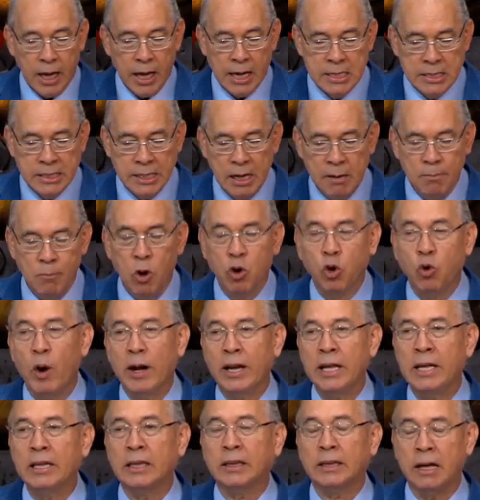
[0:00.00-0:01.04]
El Salmo
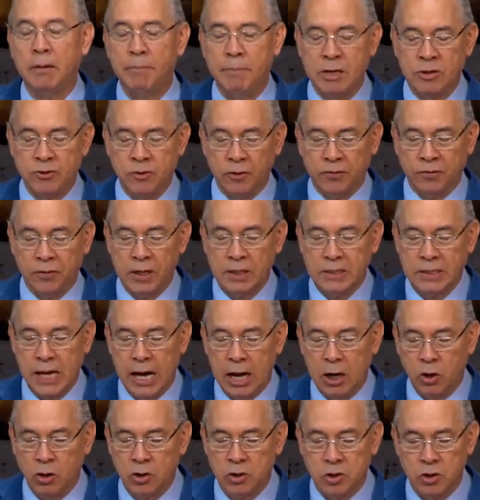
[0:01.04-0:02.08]
40, versos 6
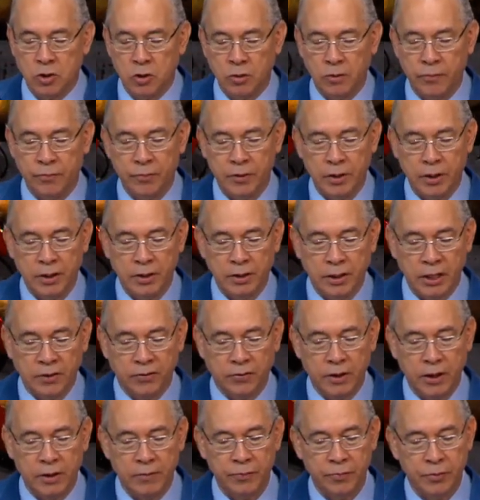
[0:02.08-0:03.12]
al 8,
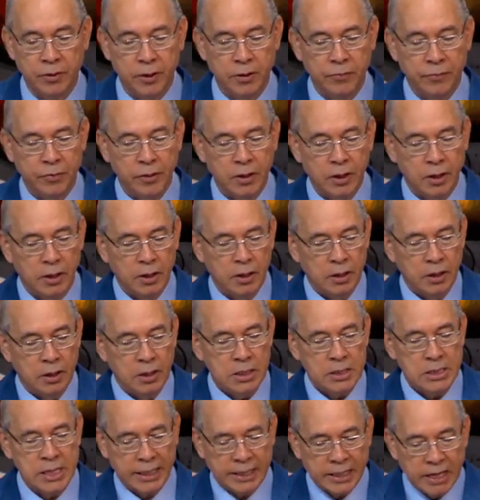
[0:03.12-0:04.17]
dice,
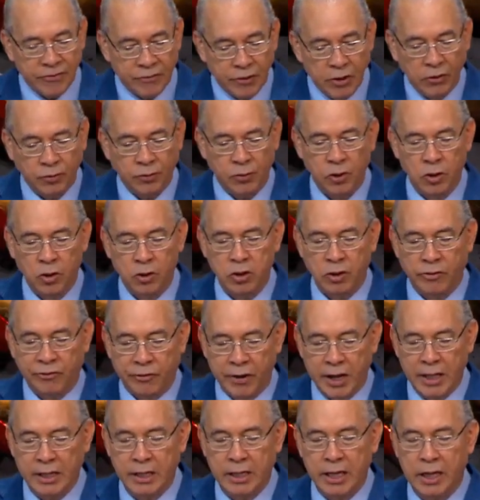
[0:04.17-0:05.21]
sacrificio y
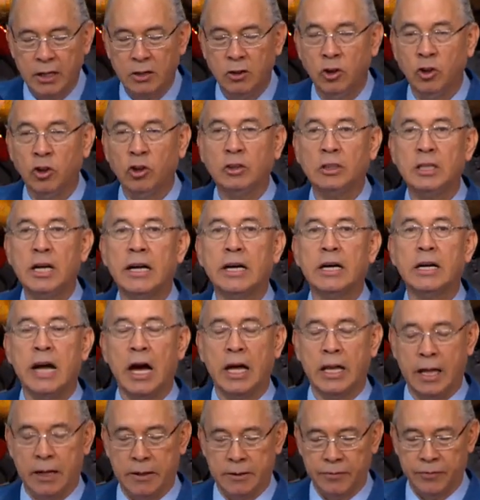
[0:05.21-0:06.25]
ofrenda no te
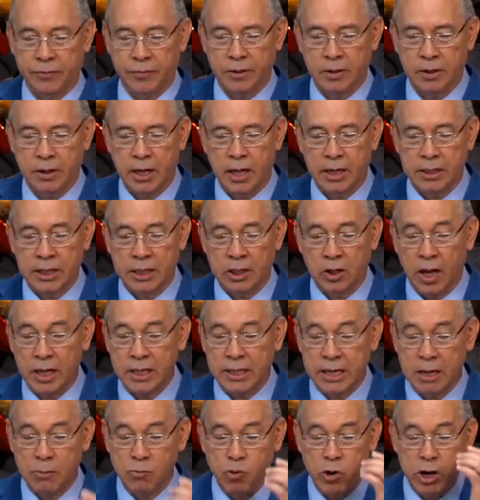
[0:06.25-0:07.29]
agrada. Alguien dice, ay,
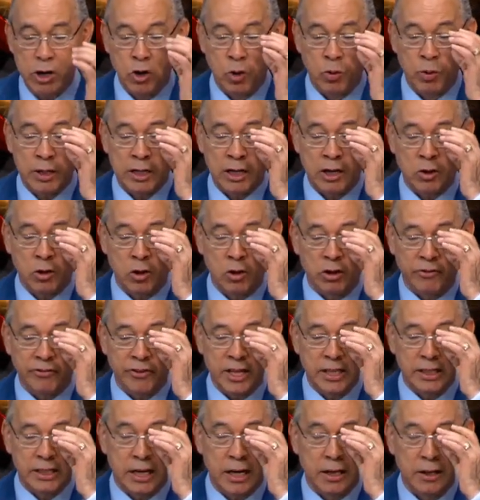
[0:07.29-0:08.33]
qué bueno, no hay que recoger
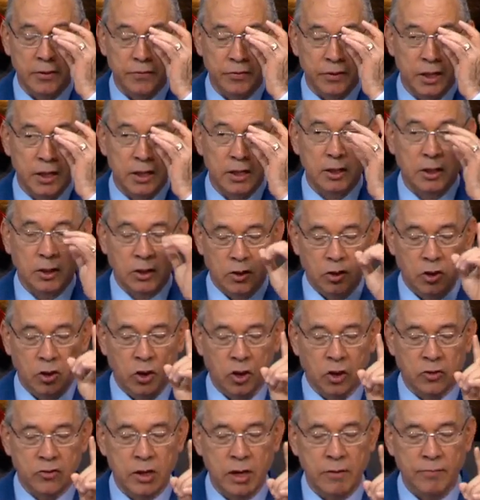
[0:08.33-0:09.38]
ofrenda.
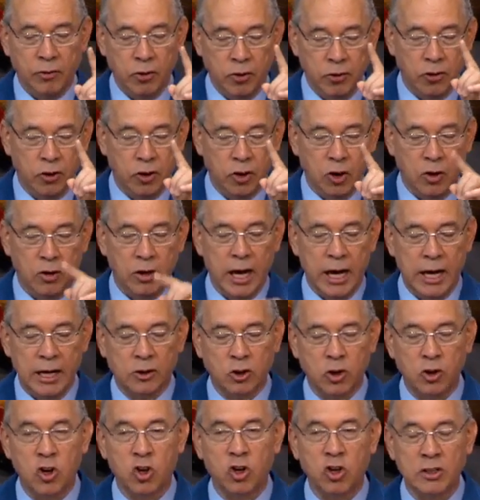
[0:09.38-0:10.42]
No sé, no,
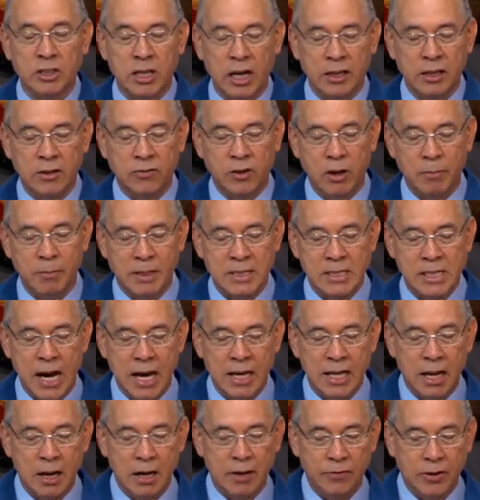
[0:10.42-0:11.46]
esto no contradice el
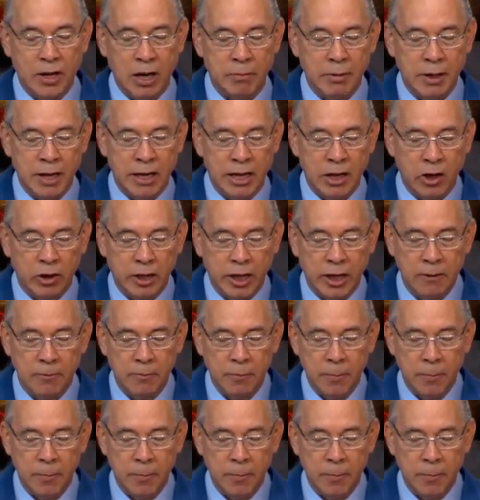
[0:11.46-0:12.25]
mensaje del, del viernes, ¿ok?